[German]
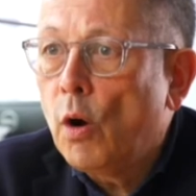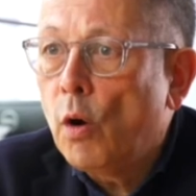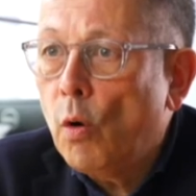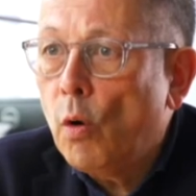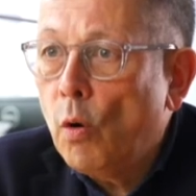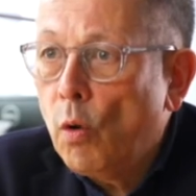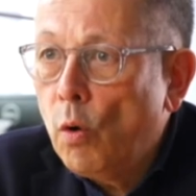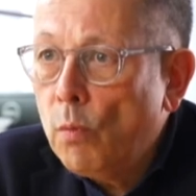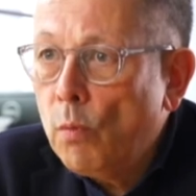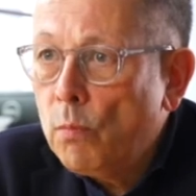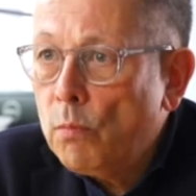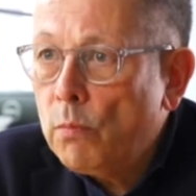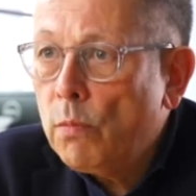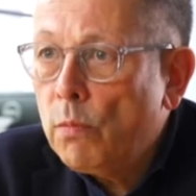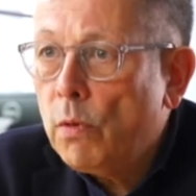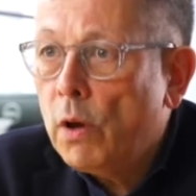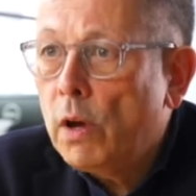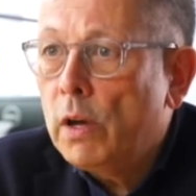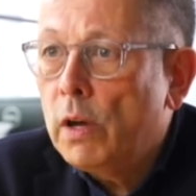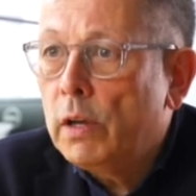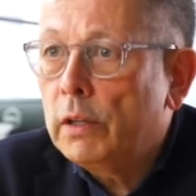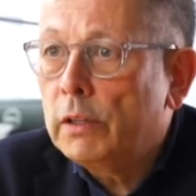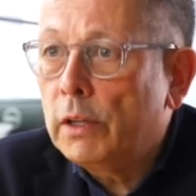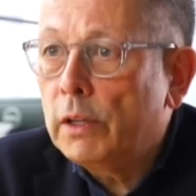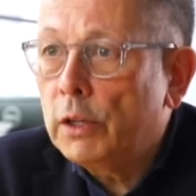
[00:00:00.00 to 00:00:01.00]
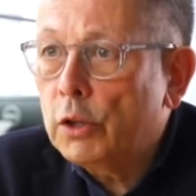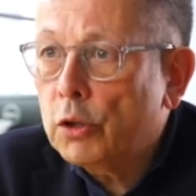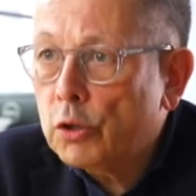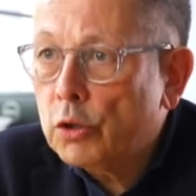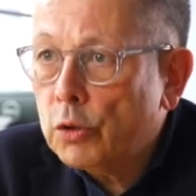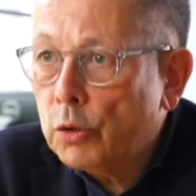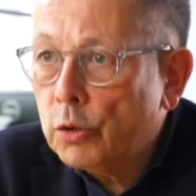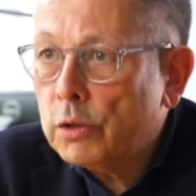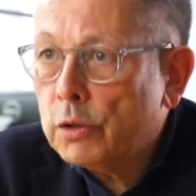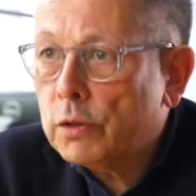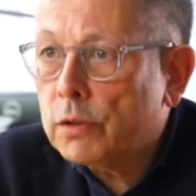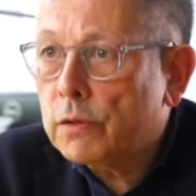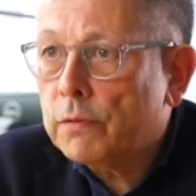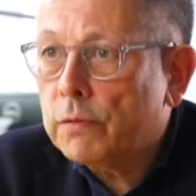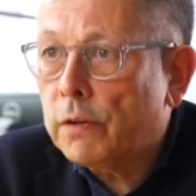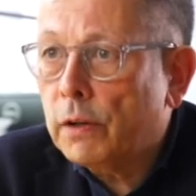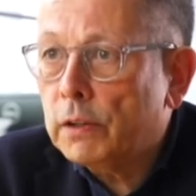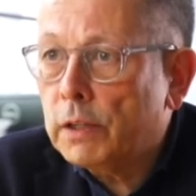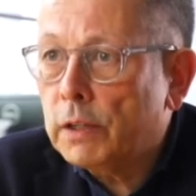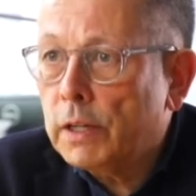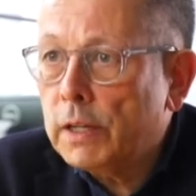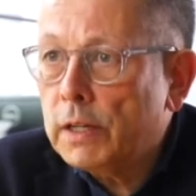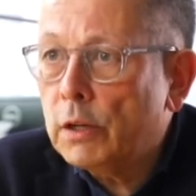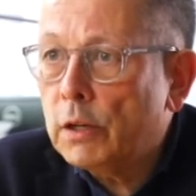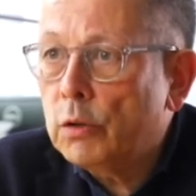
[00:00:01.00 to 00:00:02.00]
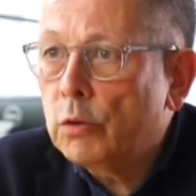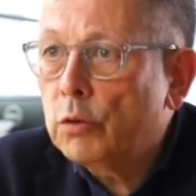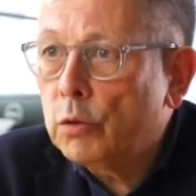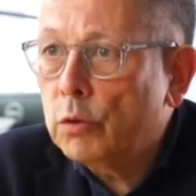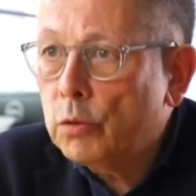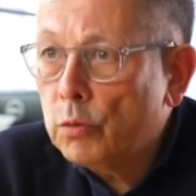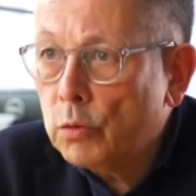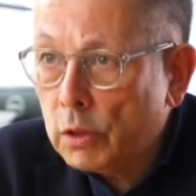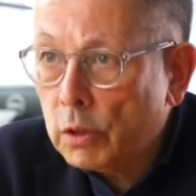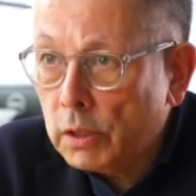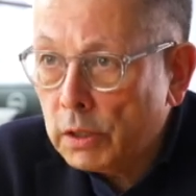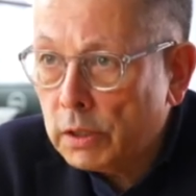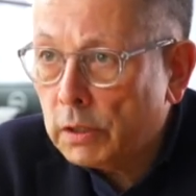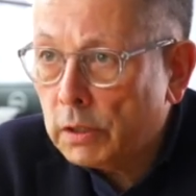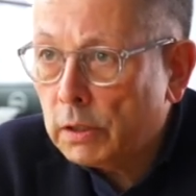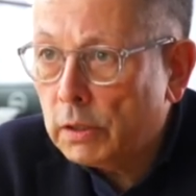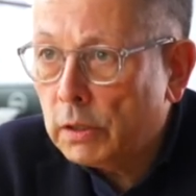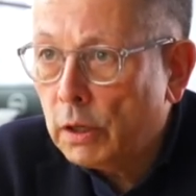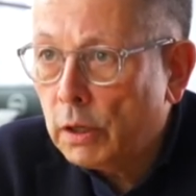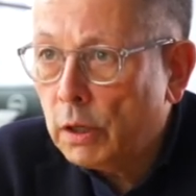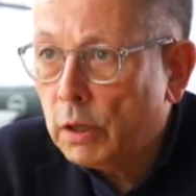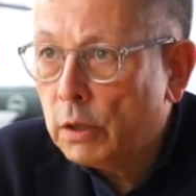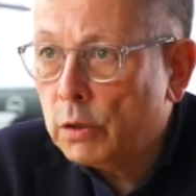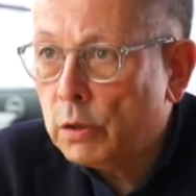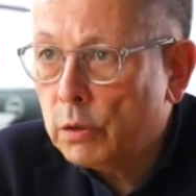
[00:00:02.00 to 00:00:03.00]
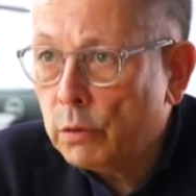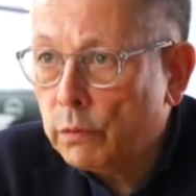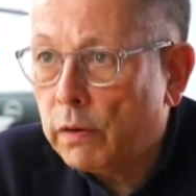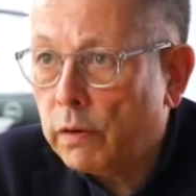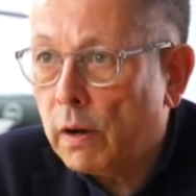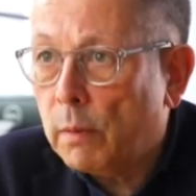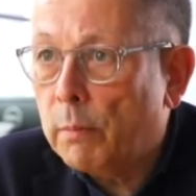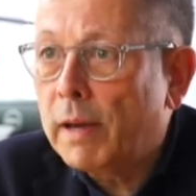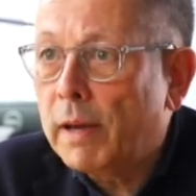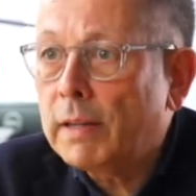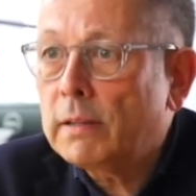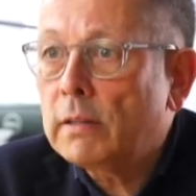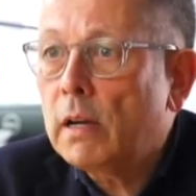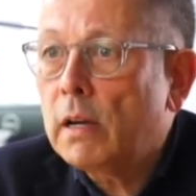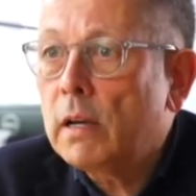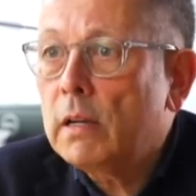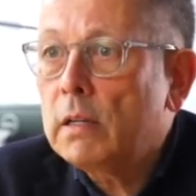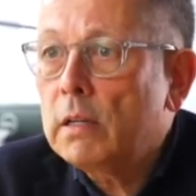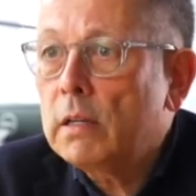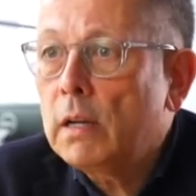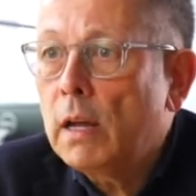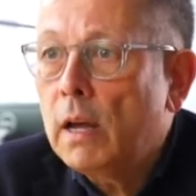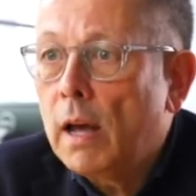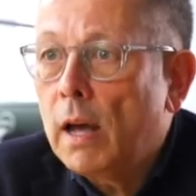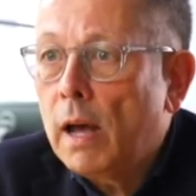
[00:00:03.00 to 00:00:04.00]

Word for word: um den Schutz von Kindern und Jugendlichen zu verbessern.